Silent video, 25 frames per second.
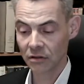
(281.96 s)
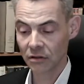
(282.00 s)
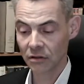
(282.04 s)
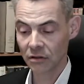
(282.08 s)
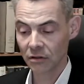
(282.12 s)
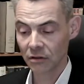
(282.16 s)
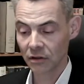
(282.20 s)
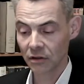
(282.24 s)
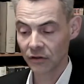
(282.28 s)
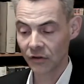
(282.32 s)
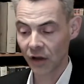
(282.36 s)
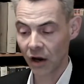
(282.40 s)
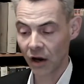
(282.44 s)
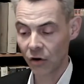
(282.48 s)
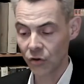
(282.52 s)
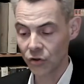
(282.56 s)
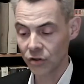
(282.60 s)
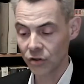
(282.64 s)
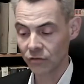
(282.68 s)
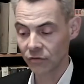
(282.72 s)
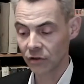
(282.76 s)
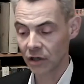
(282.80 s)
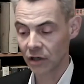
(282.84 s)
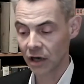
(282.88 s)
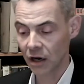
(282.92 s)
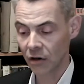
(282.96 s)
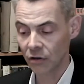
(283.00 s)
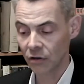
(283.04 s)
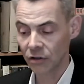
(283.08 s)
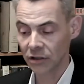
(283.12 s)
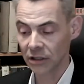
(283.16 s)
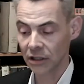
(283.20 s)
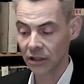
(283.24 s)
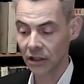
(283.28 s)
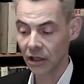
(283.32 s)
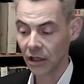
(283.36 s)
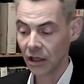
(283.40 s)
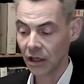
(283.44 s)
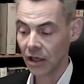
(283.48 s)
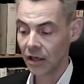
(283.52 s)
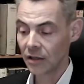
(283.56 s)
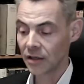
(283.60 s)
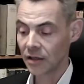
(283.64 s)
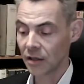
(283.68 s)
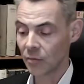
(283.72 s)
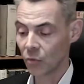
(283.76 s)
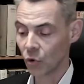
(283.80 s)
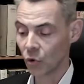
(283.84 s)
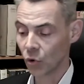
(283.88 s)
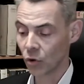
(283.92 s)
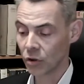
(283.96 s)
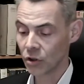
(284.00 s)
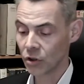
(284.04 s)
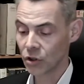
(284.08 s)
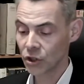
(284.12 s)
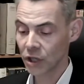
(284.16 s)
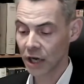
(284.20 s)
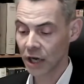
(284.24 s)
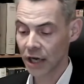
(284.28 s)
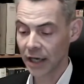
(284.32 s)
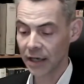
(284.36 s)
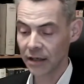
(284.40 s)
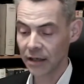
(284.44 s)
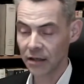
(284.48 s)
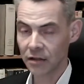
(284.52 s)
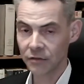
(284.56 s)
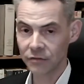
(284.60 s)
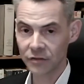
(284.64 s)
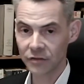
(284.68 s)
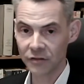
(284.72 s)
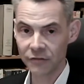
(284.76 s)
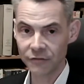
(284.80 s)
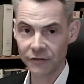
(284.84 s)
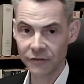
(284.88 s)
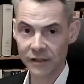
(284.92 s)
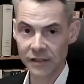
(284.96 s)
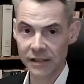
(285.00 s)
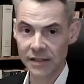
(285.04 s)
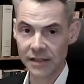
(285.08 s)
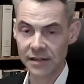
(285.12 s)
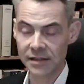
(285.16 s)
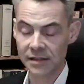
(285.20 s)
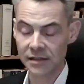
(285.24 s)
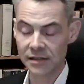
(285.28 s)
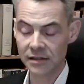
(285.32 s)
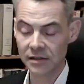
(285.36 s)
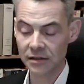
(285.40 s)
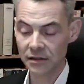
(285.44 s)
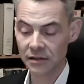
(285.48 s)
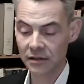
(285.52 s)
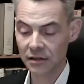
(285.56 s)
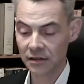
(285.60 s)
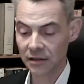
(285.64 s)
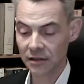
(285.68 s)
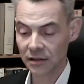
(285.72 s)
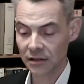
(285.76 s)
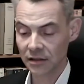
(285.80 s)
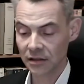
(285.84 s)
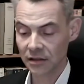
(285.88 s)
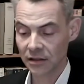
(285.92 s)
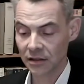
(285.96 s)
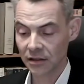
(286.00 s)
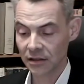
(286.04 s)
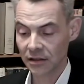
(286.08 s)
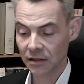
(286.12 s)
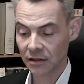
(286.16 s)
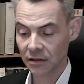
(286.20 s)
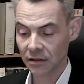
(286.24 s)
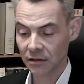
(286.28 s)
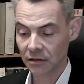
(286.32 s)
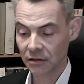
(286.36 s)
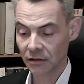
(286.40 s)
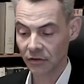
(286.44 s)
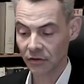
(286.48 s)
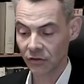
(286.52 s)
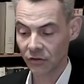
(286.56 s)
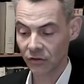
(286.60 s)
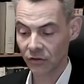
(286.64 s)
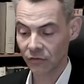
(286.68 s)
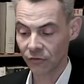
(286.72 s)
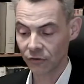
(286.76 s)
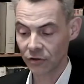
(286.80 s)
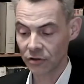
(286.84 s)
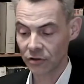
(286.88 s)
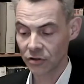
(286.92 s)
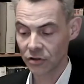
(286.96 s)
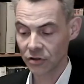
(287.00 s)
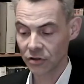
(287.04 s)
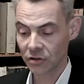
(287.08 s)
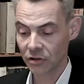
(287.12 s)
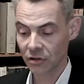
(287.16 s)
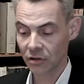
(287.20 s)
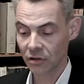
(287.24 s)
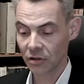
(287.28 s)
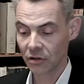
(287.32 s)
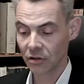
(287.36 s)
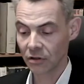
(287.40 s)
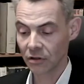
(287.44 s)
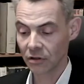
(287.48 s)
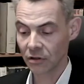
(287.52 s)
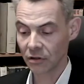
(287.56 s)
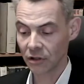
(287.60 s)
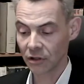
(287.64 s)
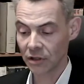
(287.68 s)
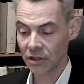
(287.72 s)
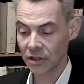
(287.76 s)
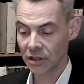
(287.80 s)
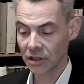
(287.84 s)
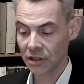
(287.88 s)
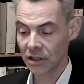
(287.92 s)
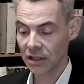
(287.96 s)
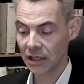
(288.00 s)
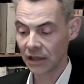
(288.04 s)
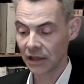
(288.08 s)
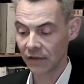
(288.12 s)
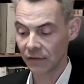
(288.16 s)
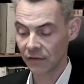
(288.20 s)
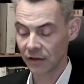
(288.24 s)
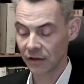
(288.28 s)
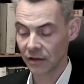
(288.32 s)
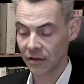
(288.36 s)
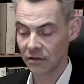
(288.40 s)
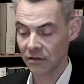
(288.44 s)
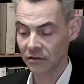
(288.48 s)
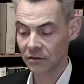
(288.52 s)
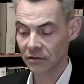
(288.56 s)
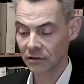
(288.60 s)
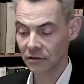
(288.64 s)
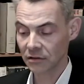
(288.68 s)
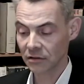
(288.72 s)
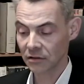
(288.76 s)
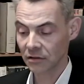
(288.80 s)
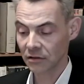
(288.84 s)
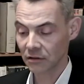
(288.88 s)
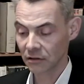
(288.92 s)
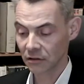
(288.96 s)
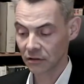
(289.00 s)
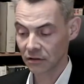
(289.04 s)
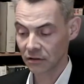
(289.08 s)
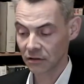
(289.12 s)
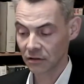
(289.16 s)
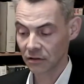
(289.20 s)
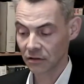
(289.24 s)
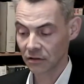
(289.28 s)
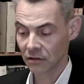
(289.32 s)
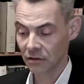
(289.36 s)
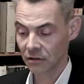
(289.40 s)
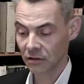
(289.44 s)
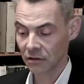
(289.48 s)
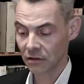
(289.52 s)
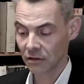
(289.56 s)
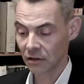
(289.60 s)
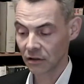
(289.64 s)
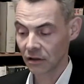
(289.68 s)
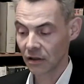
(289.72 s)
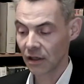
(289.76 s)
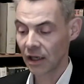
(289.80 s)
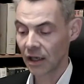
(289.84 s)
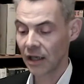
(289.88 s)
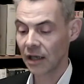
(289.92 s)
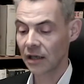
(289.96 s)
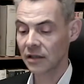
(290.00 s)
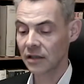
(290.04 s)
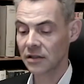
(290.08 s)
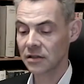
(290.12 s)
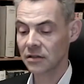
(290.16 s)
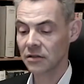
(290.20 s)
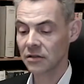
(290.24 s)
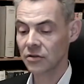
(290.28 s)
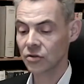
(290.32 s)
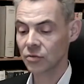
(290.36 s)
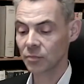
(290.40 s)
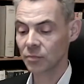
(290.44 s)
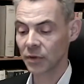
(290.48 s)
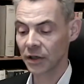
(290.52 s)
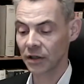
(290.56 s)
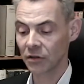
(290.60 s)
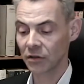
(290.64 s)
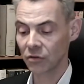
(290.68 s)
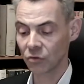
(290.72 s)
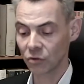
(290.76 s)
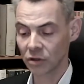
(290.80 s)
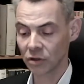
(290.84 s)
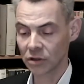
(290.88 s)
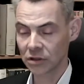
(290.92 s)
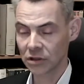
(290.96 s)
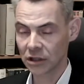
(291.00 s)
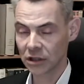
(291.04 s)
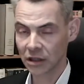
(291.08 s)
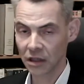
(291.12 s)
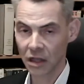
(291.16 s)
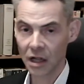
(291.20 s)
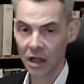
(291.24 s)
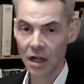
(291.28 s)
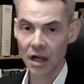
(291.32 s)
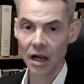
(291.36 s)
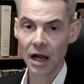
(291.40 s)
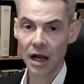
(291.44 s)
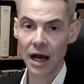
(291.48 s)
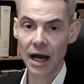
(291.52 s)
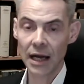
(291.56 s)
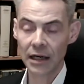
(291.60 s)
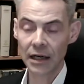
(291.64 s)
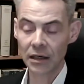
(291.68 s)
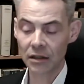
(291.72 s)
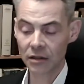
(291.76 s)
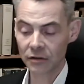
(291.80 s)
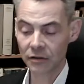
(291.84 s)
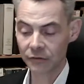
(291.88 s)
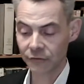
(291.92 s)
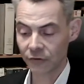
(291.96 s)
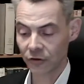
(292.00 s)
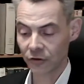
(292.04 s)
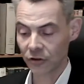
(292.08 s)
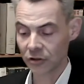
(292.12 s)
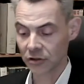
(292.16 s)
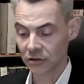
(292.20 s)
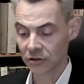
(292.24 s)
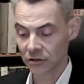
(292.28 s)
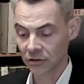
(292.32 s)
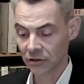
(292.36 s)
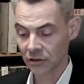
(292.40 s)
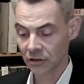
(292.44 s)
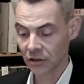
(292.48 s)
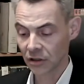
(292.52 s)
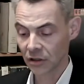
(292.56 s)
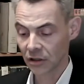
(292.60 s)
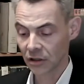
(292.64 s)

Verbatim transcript: Das Rauschen wird lauter, der Mond scheint auf die Felsen. Es ist frisch und ich krieg Gänsehaut. Der erste springt runter, andere folgen.